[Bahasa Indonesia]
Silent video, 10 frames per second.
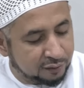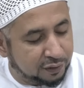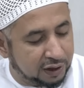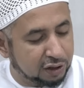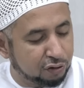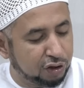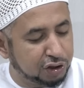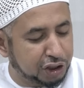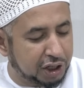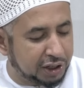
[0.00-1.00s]

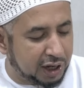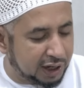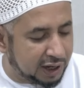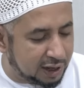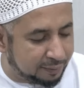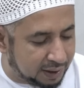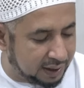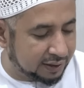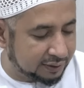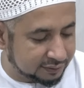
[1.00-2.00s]
Falikulli syai'in
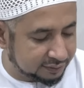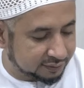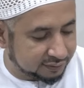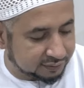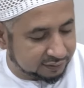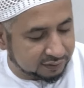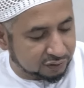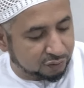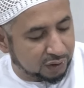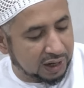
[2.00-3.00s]
alama
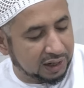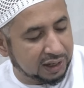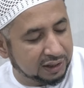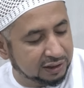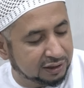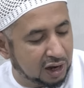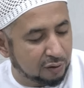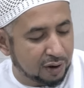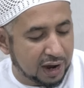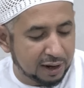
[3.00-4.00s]
wa ala
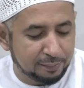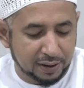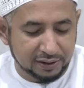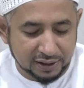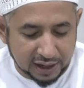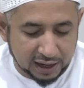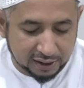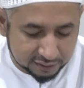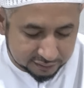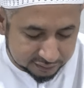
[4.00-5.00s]
didakwa al-bayyinah